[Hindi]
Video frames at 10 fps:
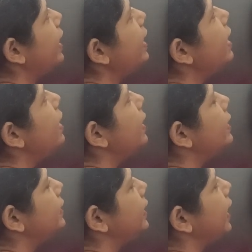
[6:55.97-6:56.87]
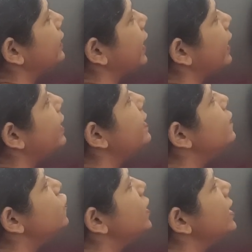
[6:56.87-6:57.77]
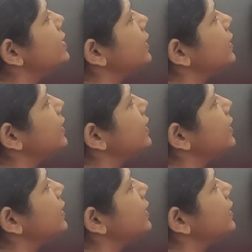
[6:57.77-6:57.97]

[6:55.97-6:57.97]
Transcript: है हिंदी आता है जीएस